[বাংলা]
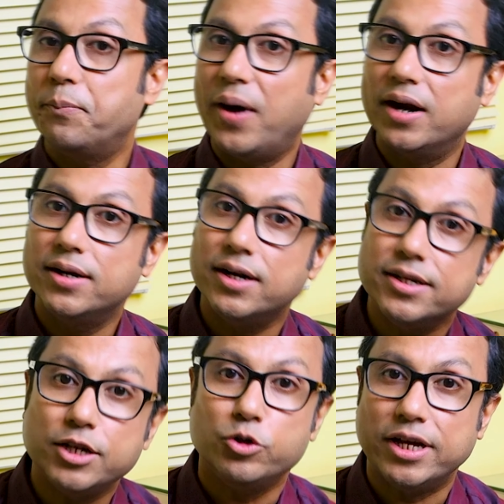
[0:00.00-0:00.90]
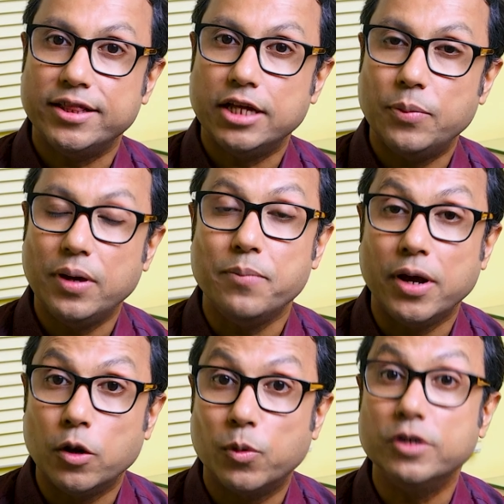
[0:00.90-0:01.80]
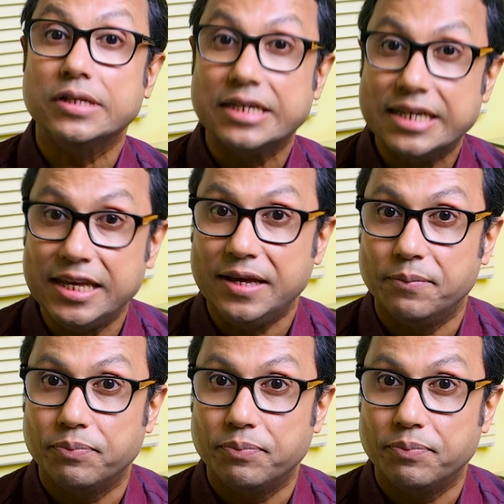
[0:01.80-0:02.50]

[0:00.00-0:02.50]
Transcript: পার্টনারদেরও জানতে হবে মেনোপজ কি